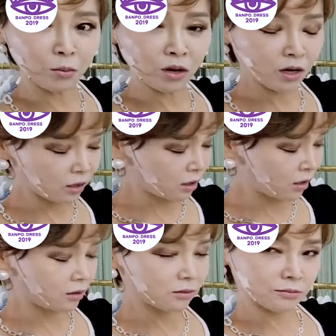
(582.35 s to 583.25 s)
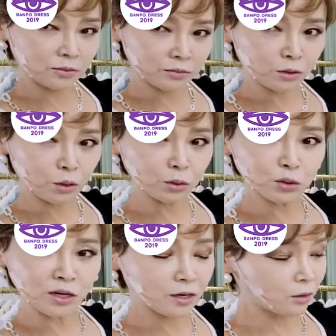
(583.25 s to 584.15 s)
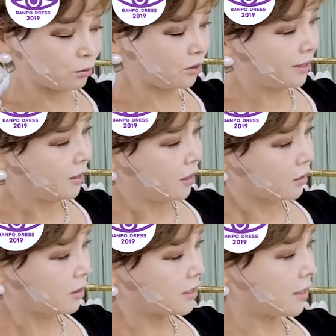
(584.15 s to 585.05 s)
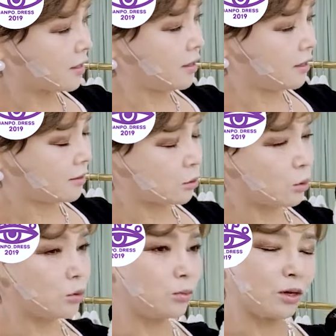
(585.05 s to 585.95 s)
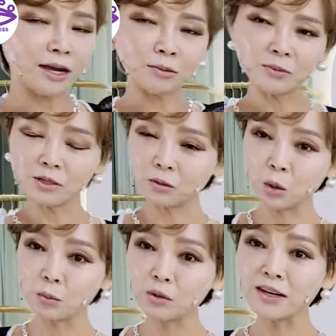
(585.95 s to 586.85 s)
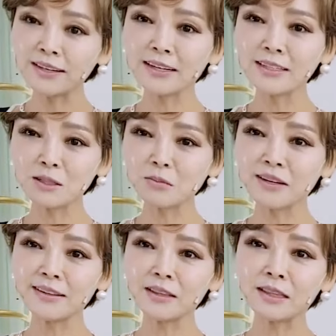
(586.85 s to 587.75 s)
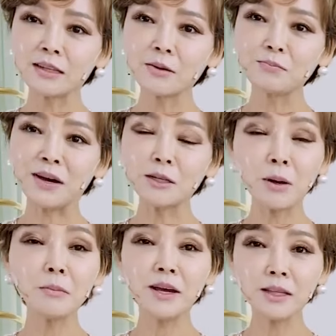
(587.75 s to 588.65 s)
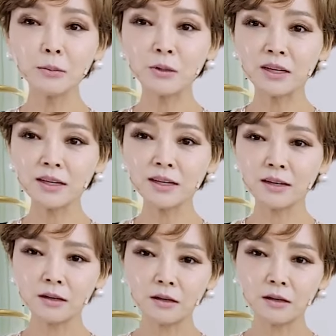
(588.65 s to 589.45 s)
뭔가 이렇게 클로스 하라고. 근데 저도 뭐 감히 전문가는 아니지만 많이 판매하다 보니까